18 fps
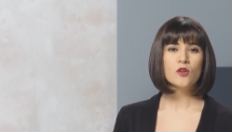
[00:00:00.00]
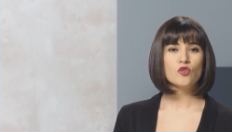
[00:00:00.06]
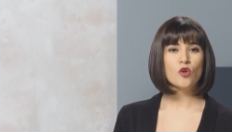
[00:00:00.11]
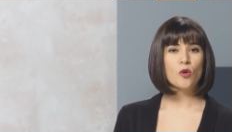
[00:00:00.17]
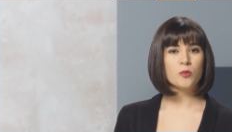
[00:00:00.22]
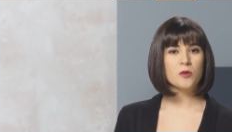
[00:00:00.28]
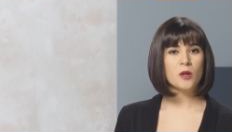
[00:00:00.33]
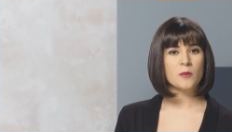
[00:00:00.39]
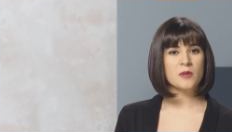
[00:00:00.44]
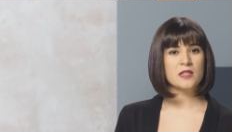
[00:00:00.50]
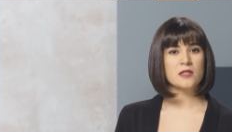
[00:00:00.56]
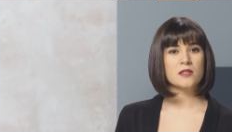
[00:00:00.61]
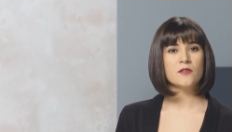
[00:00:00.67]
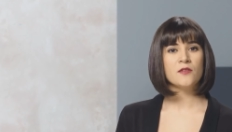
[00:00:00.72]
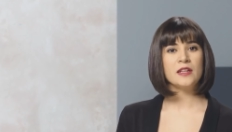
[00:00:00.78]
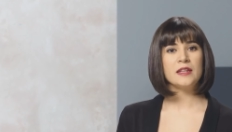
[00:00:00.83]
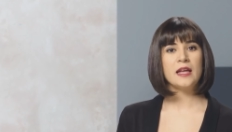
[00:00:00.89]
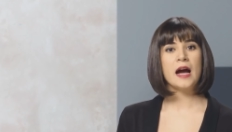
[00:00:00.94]

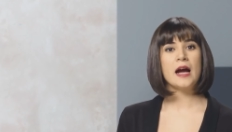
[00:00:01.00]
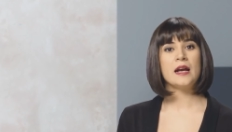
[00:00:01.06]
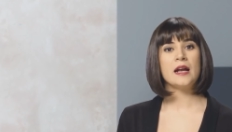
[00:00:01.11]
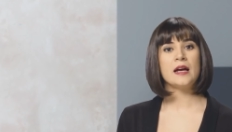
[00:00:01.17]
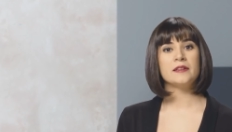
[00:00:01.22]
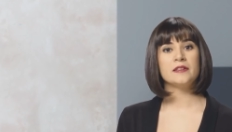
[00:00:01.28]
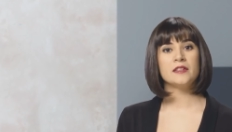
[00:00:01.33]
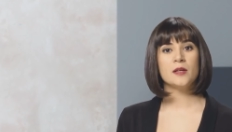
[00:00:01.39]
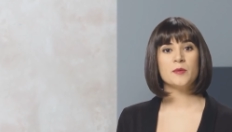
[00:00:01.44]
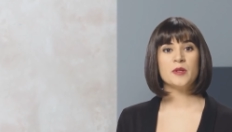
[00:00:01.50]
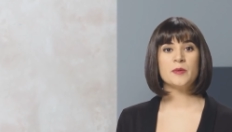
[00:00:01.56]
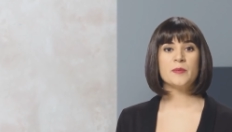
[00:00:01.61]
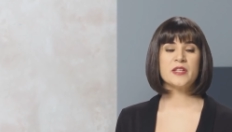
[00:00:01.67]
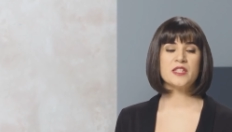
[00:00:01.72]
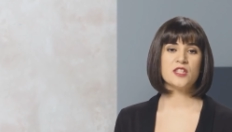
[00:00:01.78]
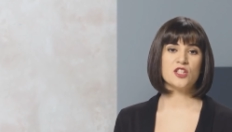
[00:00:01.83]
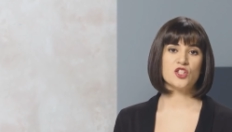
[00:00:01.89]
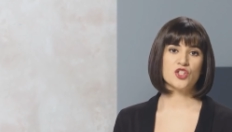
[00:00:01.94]
toplaması ve
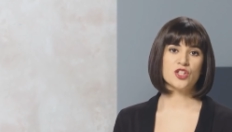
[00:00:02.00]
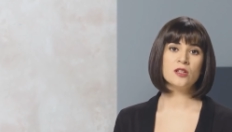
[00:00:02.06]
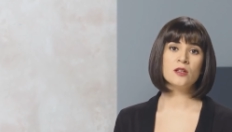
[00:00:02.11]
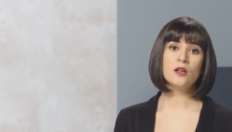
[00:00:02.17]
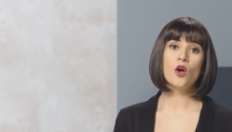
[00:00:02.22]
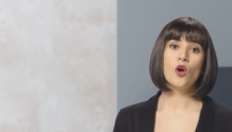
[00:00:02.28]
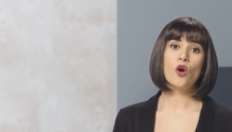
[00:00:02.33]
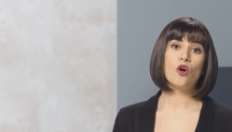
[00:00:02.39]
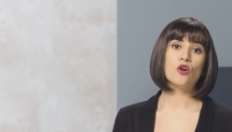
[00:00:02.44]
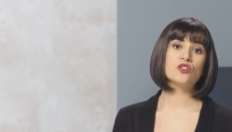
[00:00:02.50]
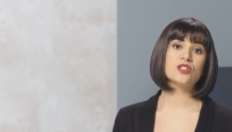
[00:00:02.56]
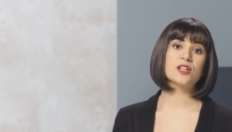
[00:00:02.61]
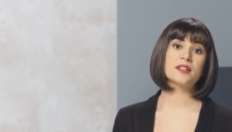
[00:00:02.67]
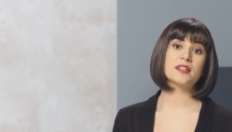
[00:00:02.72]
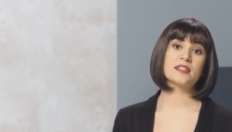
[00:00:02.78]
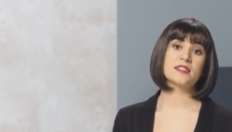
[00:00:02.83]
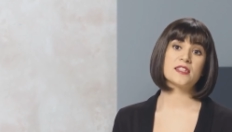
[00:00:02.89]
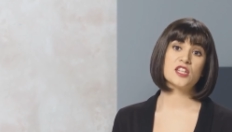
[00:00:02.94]
değerlendirebilmesi için
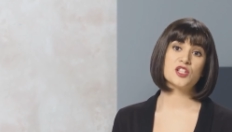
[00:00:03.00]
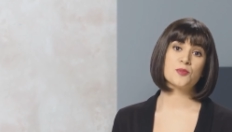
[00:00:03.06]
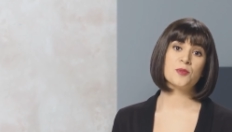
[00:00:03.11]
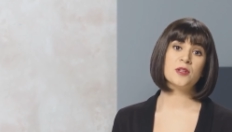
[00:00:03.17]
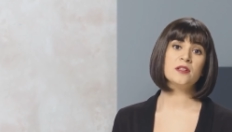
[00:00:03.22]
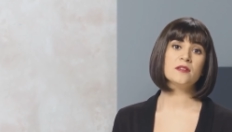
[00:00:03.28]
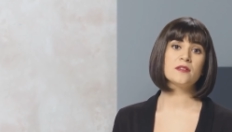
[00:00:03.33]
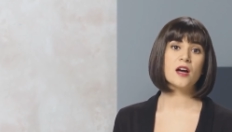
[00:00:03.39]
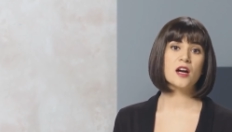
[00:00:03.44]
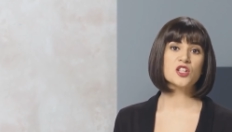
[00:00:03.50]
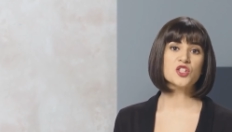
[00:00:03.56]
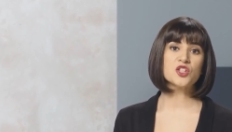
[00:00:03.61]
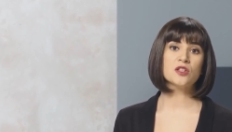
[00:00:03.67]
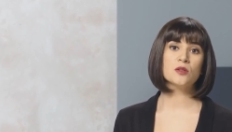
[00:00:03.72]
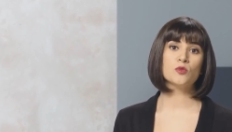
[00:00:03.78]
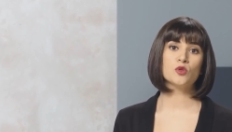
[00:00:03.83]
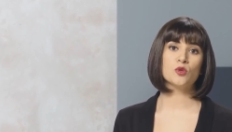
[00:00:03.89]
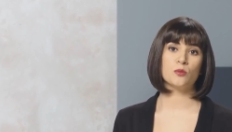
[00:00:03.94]
öncelikle seçmenin
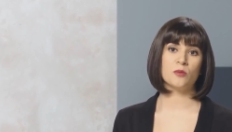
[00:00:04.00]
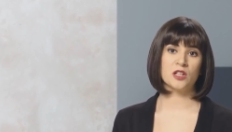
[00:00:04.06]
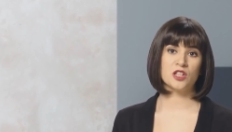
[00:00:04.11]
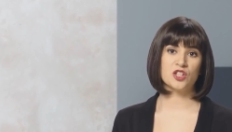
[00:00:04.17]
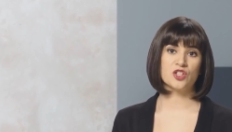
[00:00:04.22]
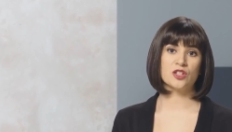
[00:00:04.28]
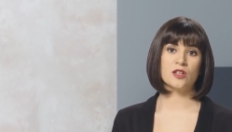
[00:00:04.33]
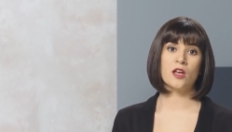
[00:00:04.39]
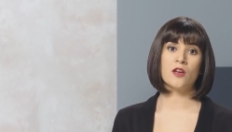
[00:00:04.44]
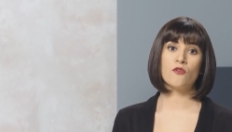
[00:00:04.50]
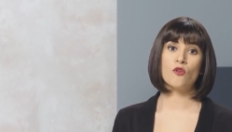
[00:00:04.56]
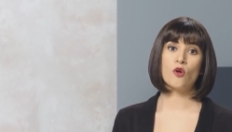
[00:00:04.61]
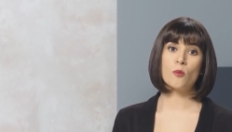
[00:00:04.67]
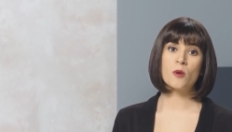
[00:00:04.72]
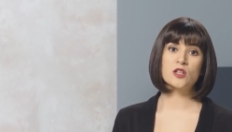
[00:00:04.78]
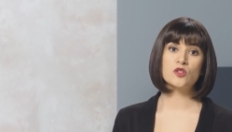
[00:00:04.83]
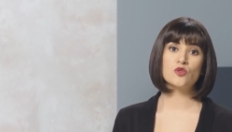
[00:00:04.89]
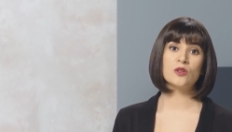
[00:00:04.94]
tercihte bulunmak için
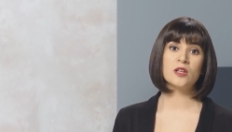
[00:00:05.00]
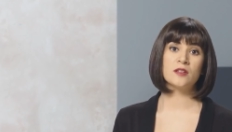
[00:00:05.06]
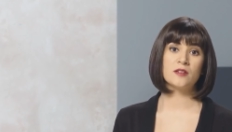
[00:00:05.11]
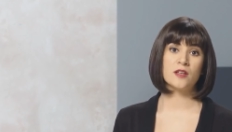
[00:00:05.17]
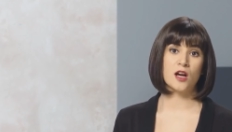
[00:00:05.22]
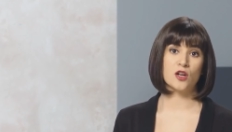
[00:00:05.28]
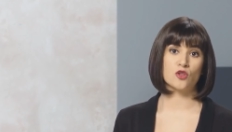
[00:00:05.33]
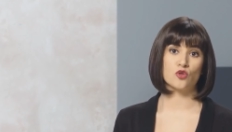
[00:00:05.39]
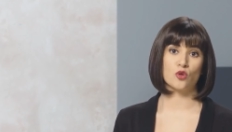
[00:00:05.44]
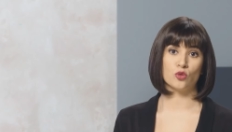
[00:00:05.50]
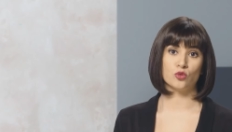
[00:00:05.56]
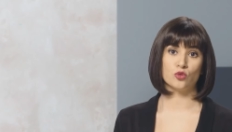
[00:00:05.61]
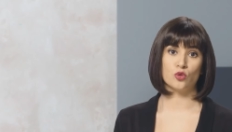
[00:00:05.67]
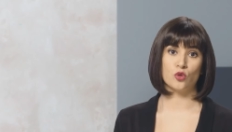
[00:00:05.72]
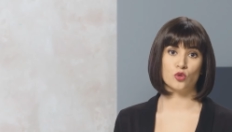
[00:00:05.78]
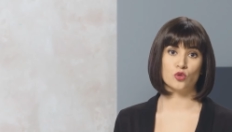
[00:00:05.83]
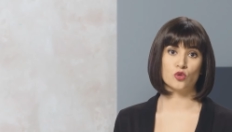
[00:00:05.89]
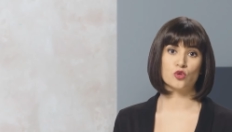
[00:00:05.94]
enformasyon ihtiyacı
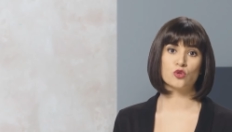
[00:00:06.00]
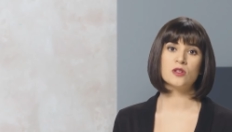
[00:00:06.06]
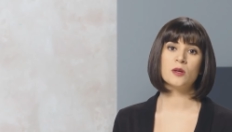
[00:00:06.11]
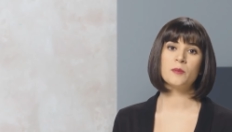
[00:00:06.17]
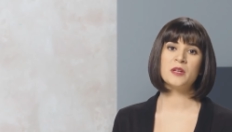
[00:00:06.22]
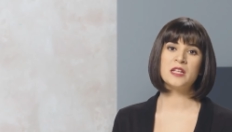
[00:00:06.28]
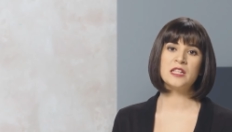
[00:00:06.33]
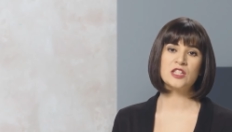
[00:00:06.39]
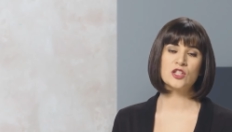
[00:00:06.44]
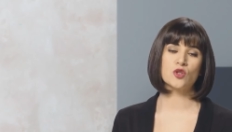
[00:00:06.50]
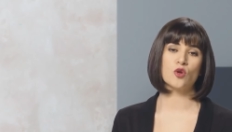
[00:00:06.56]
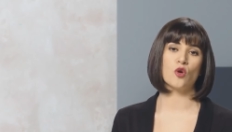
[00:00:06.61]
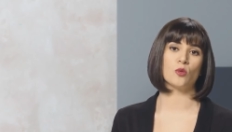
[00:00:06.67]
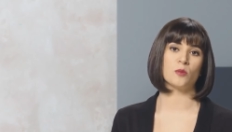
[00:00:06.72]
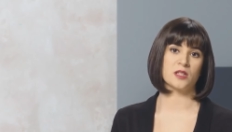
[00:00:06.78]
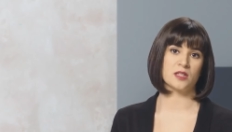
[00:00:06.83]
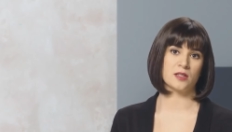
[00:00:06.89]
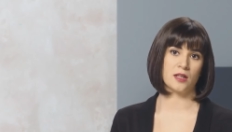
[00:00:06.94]
olduğu konusunda bilinçli
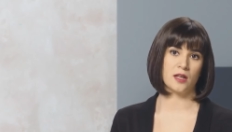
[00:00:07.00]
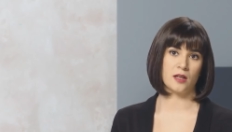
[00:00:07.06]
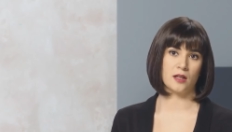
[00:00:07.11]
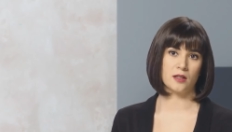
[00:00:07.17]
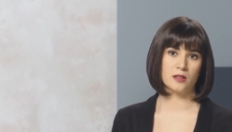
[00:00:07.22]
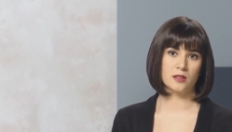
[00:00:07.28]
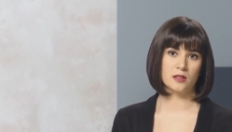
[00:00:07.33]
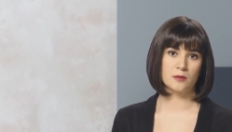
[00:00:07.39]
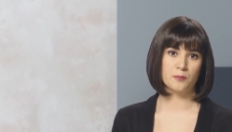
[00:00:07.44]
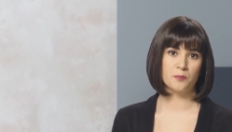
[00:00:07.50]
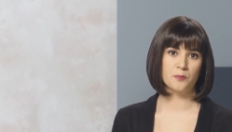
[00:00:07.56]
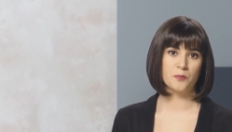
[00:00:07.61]
olması gerekir.